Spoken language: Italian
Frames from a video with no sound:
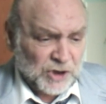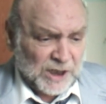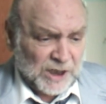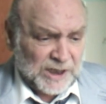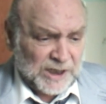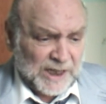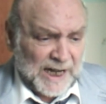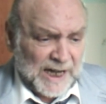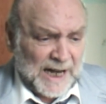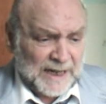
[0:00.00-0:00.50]

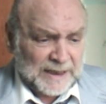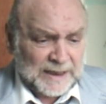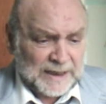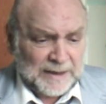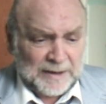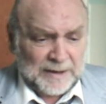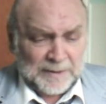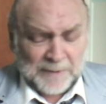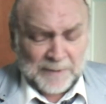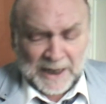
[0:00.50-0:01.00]
scegliere
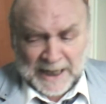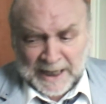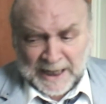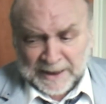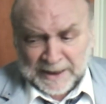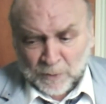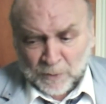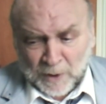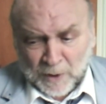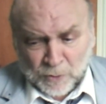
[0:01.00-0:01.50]
anche
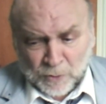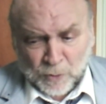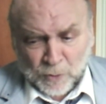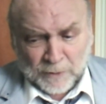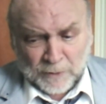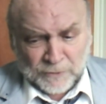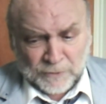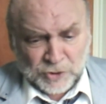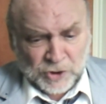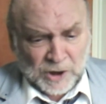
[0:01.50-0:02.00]
magari
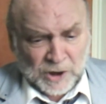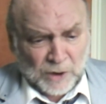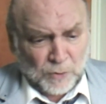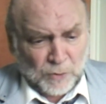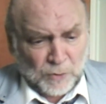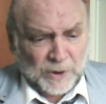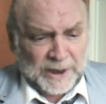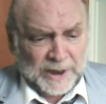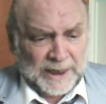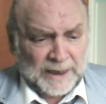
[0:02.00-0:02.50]
qualcuno vicino a
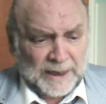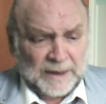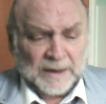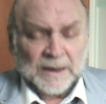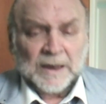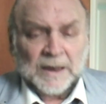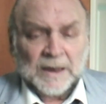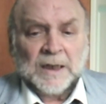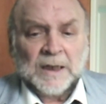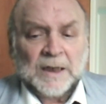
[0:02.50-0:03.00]
lui che
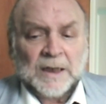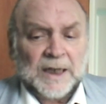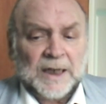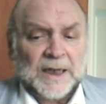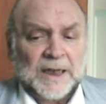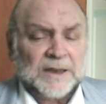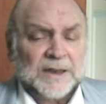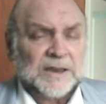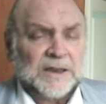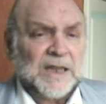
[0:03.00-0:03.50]

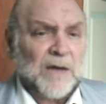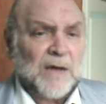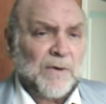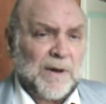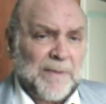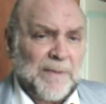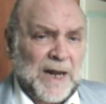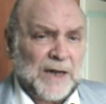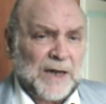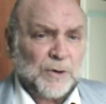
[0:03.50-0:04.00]
eh, gli dà una
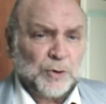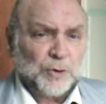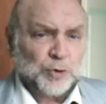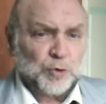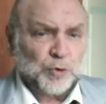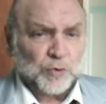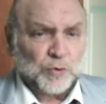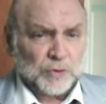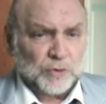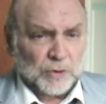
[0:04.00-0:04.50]
mano in
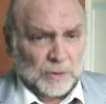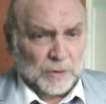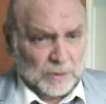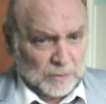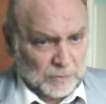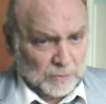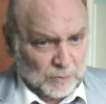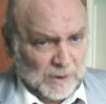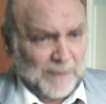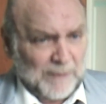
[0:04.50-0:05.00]

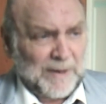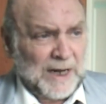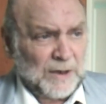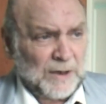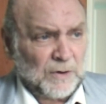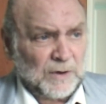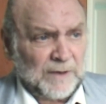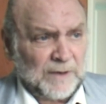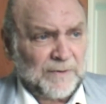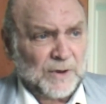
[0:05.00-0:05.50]
tutto, una
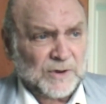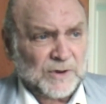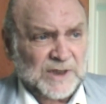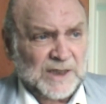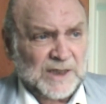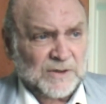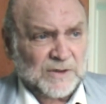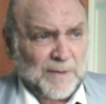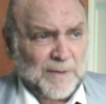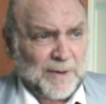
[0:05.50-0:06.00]
mano nel vero
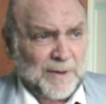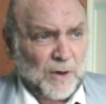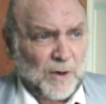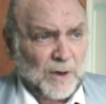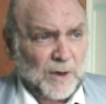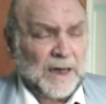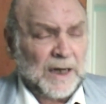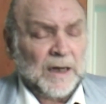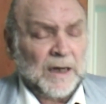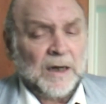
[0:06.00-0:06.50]
senso della
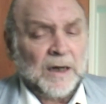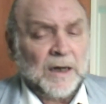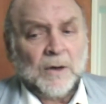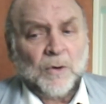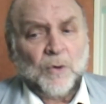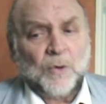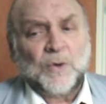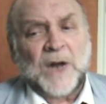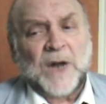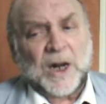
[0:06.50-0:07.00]
parola,
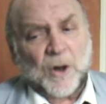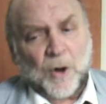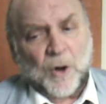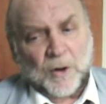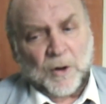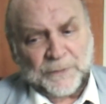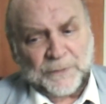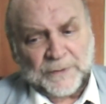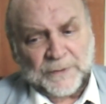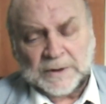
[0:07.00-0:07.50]
una
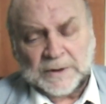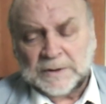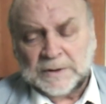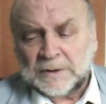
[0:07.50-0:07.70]
colf,